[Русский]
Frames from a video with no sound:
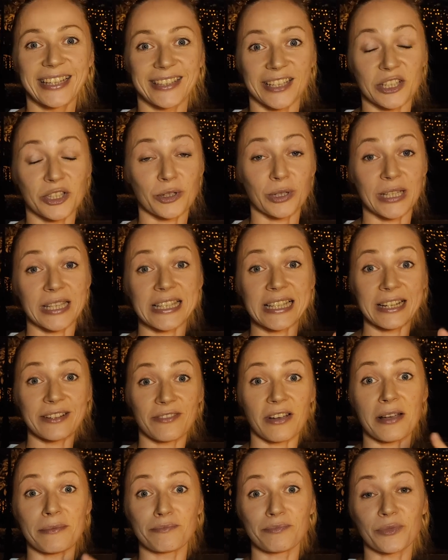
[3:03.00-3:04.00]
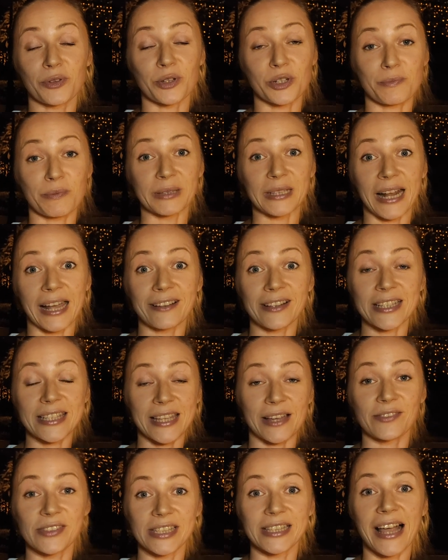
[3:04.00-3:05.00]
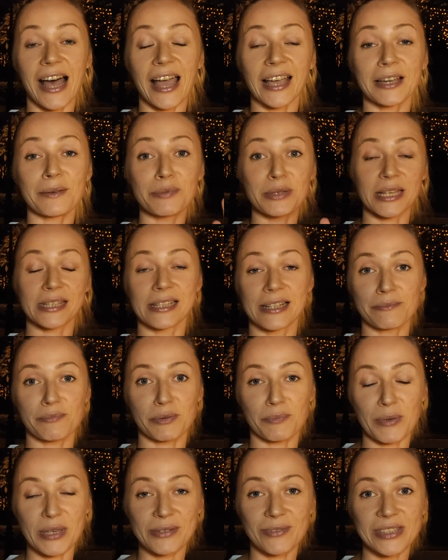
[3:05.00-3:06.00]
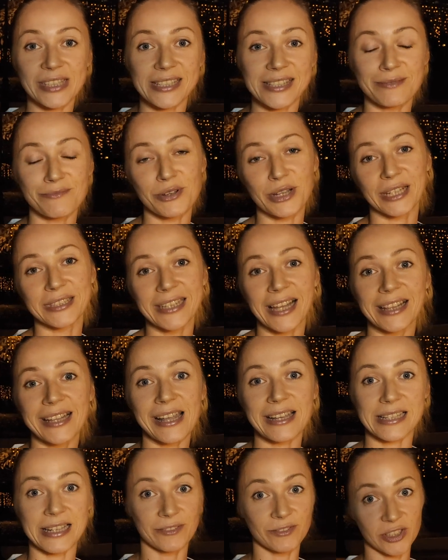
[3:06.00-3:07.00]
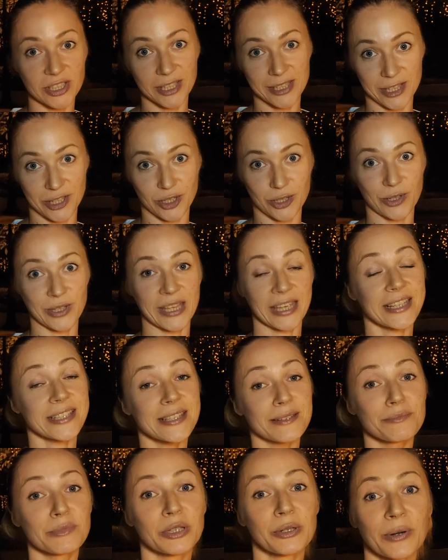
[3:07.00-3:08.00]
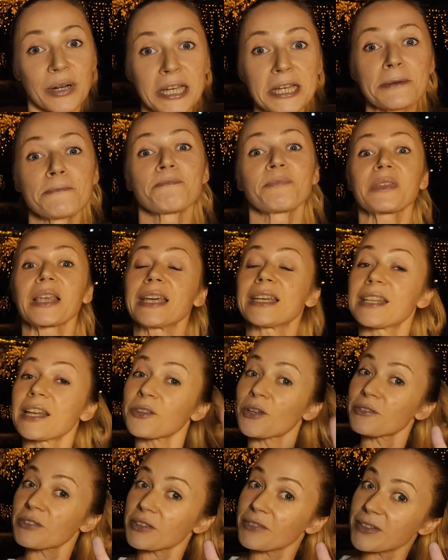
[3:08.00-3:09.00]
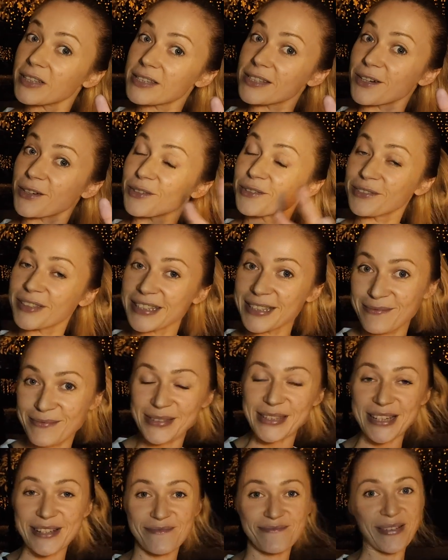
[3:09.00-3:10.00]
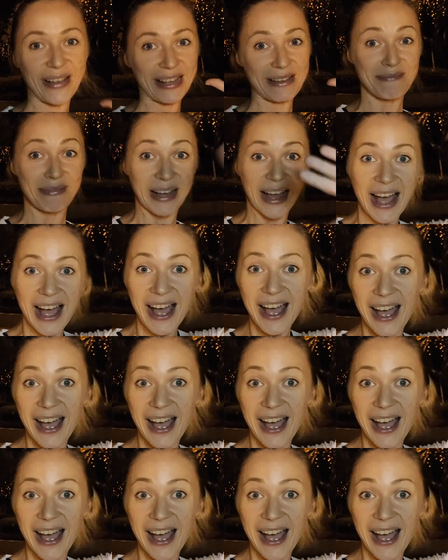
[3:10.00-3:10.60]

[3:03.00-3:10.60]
Так что, если вам тоже понравилось, ставьте лайк, обязательно подписывайтесь на мой канал, если вы еще не со мной. И до новых видео, увидимся, пока-пока!